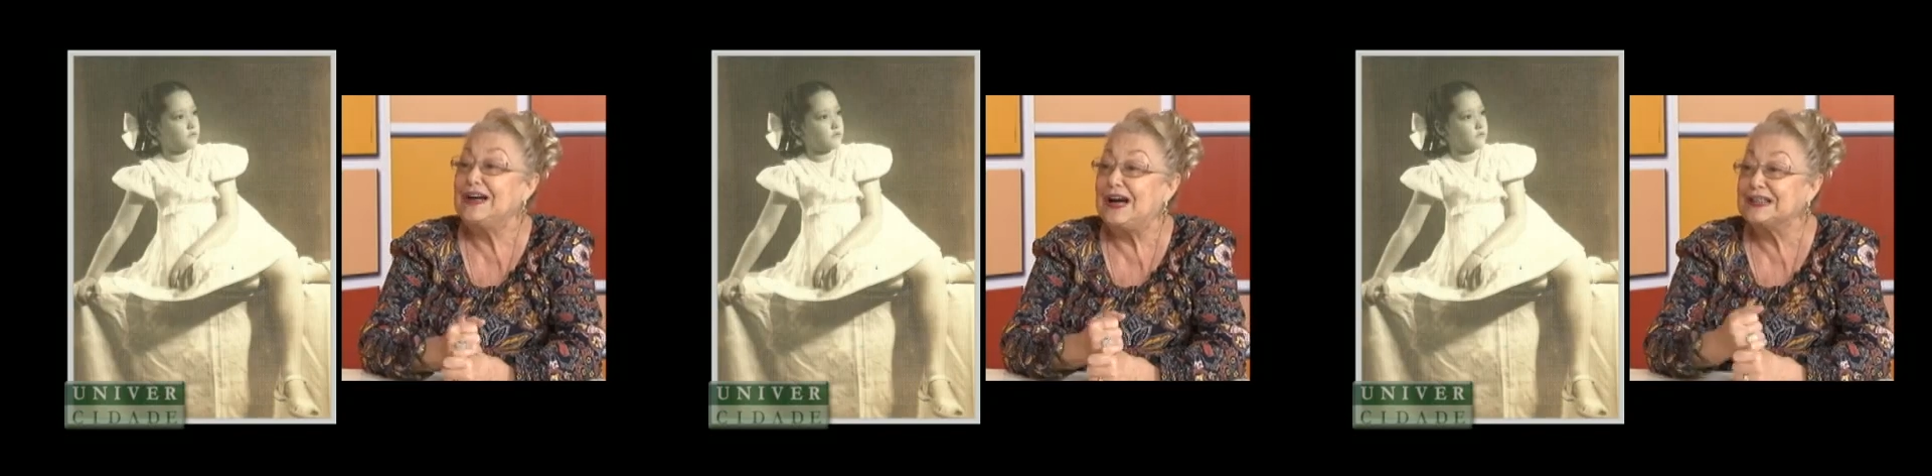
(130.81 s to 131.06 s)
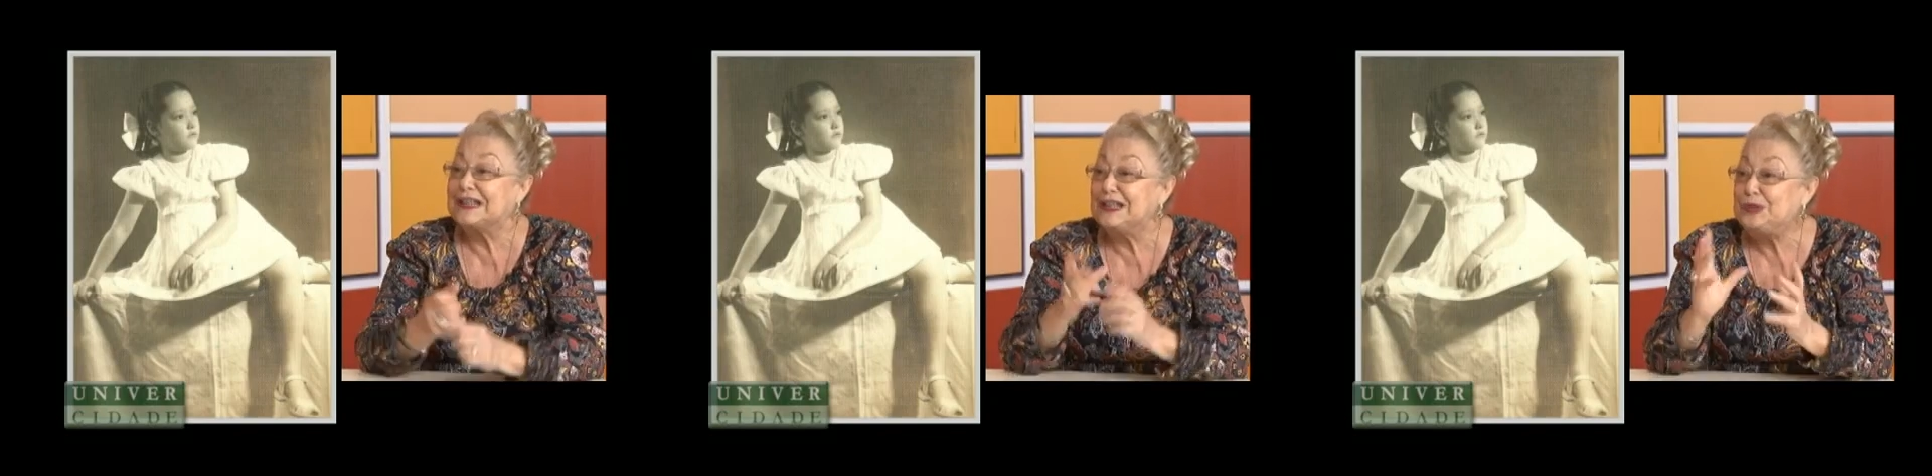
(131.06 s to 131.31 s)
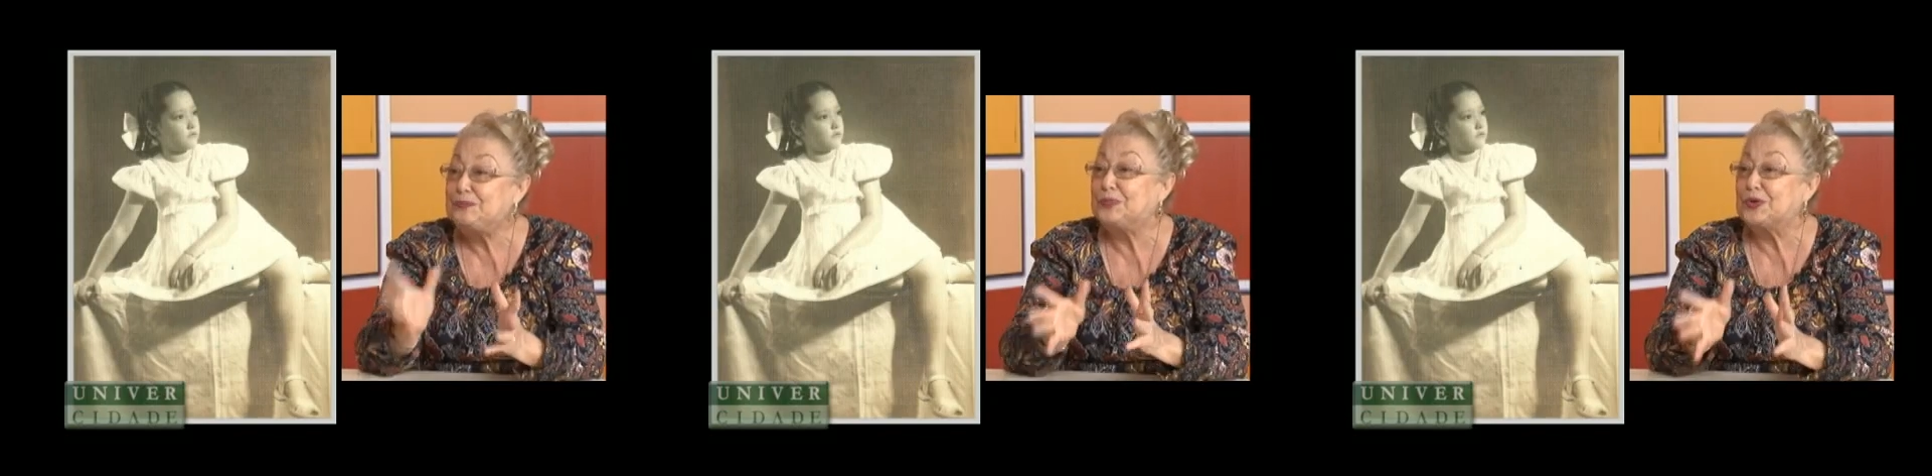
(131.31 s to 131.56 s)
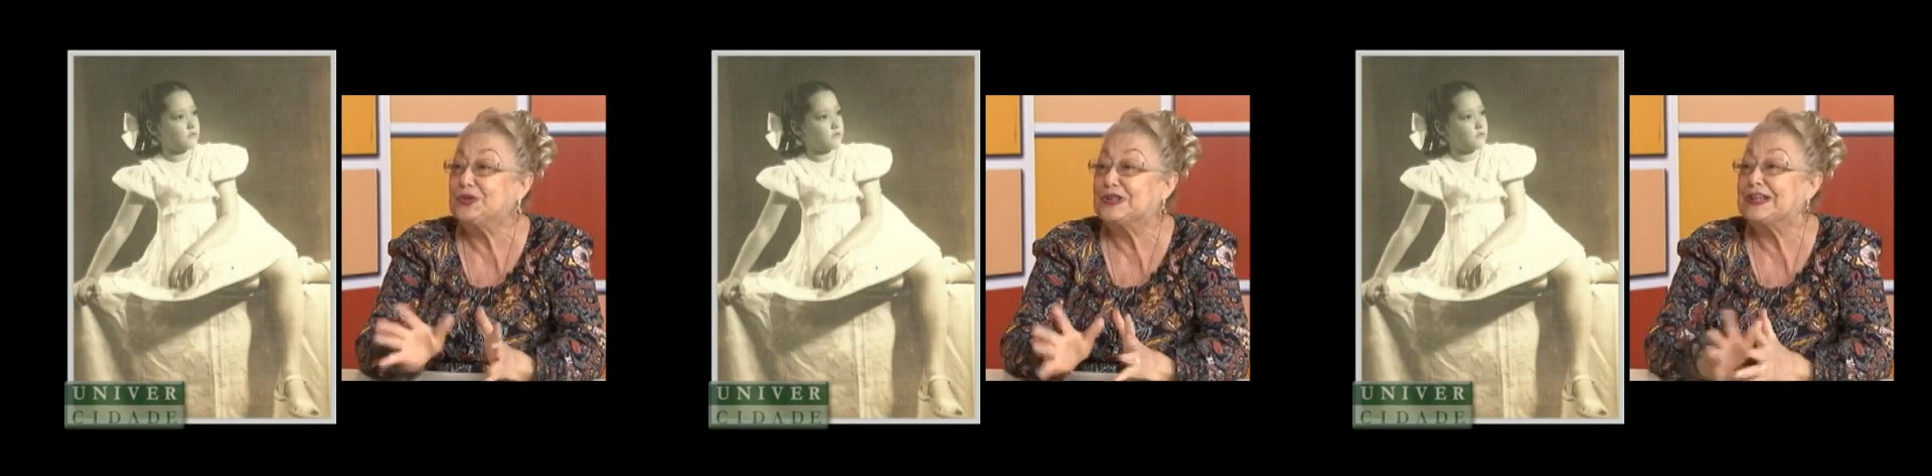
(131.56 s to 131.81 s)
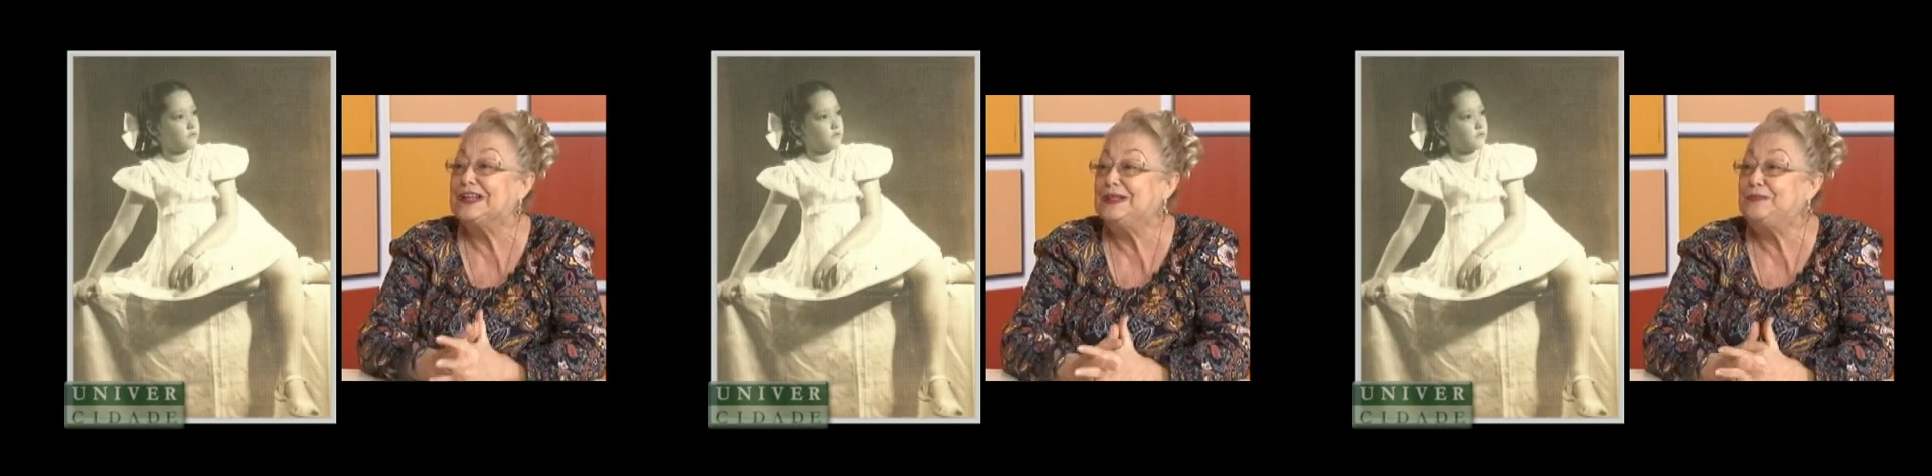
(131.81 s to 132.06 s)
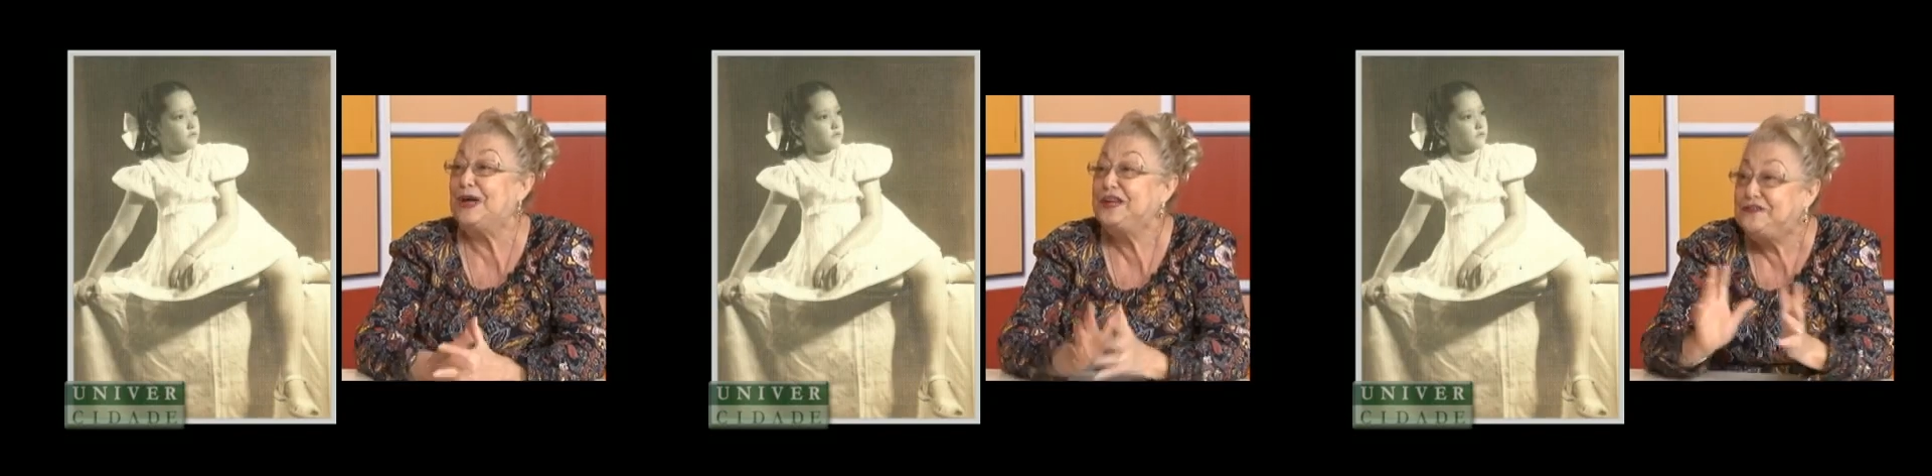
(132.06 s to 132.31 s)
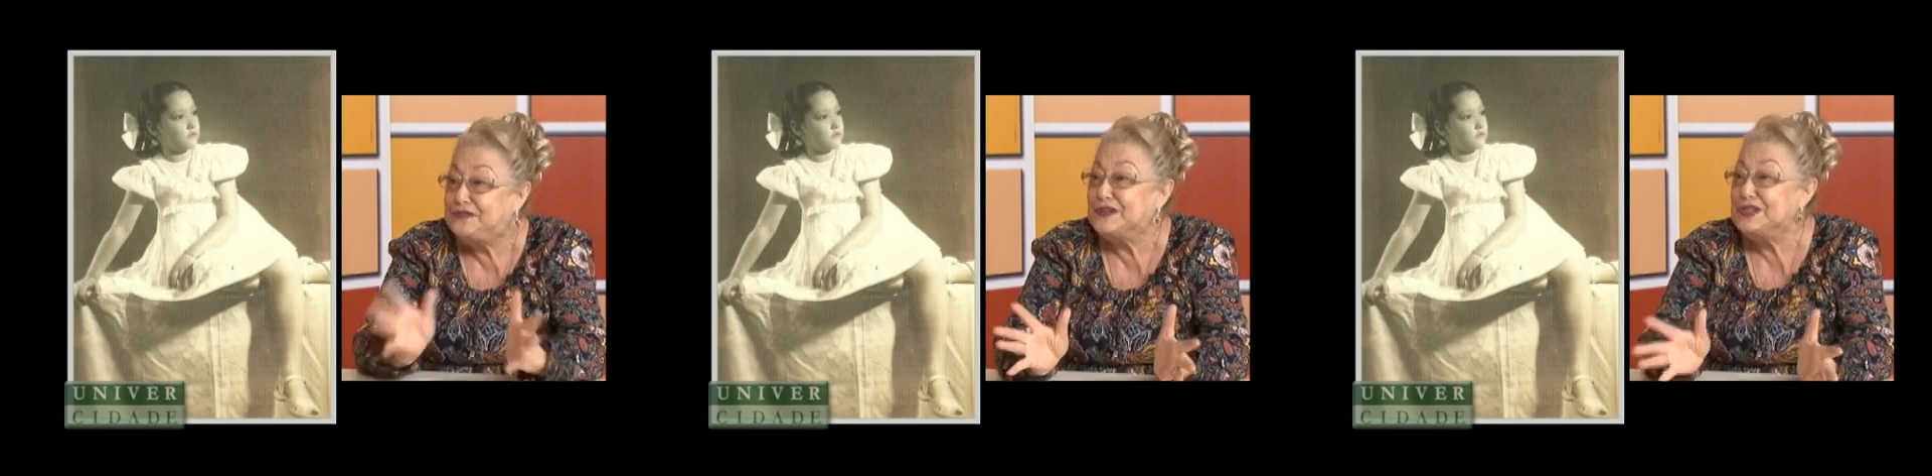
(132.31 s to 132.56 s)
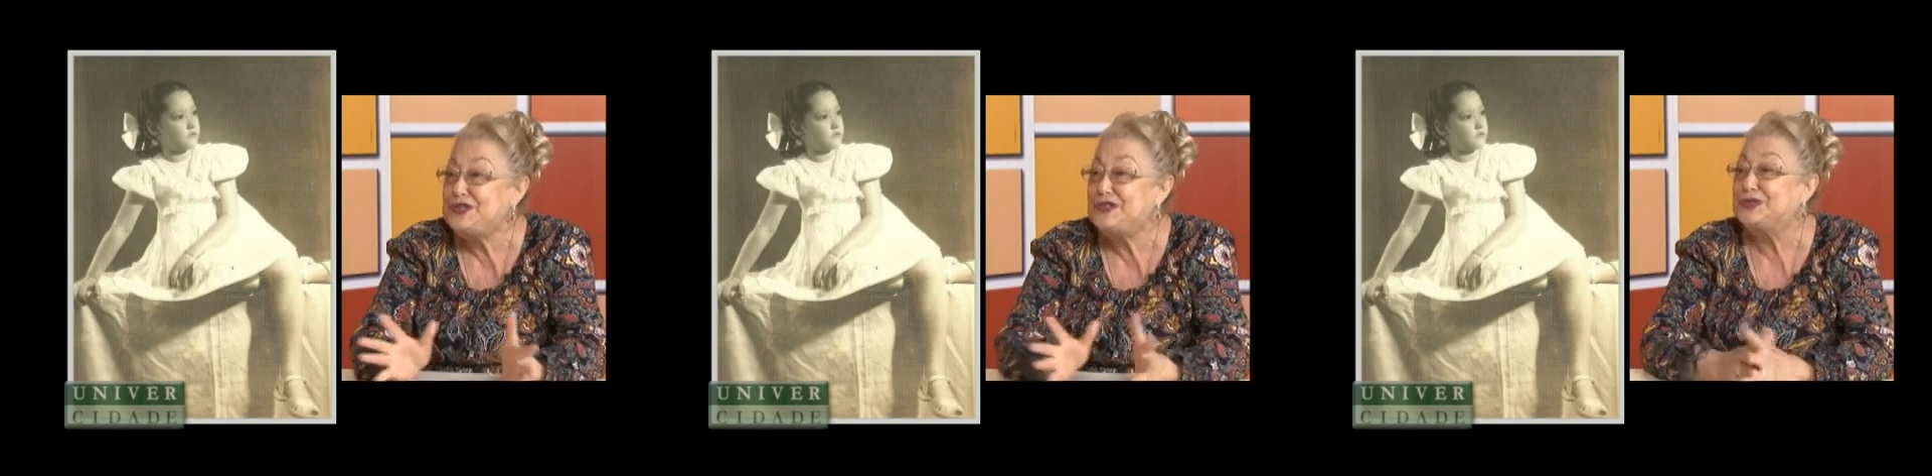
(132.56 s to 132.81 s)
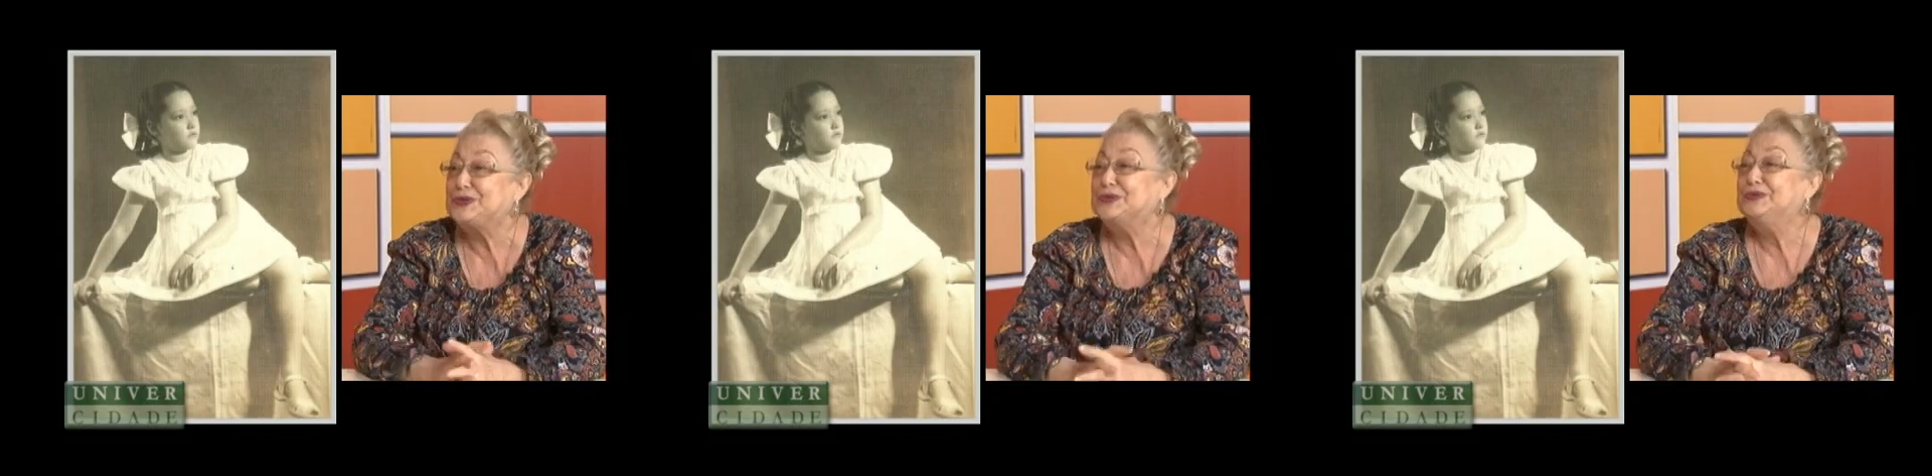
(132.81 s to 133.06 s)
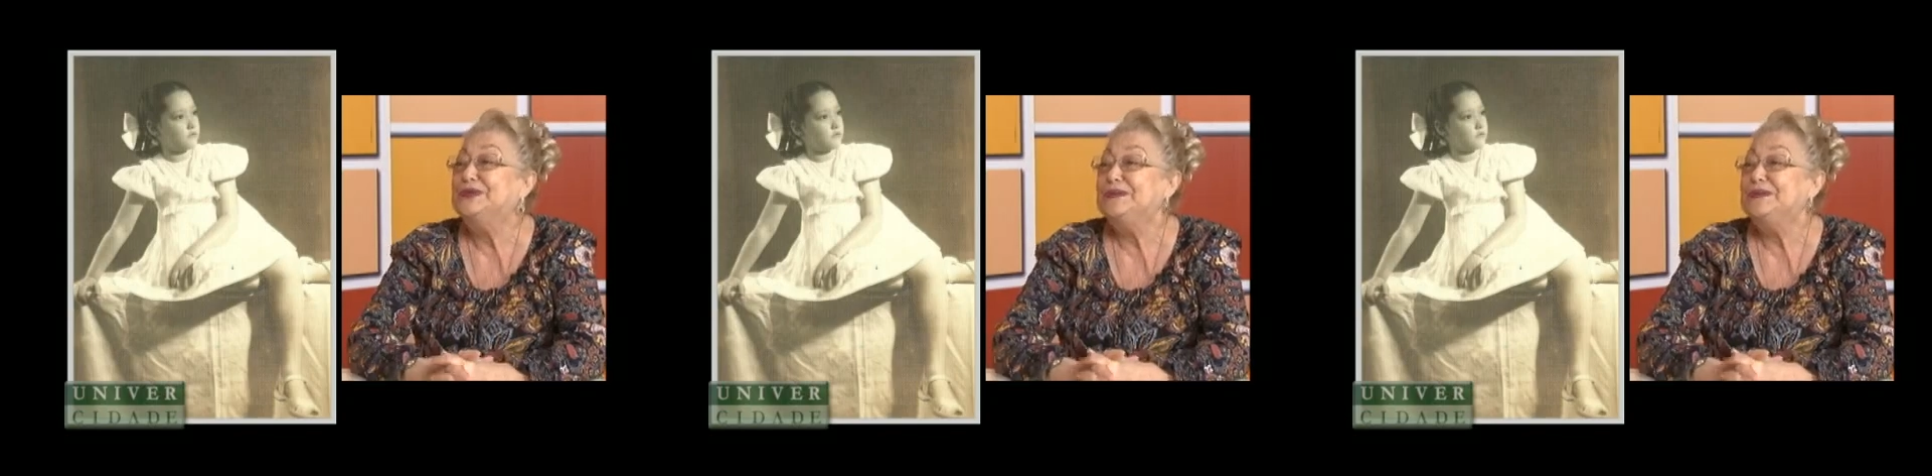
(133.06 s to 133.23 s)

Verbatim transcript: aquele programa infantil.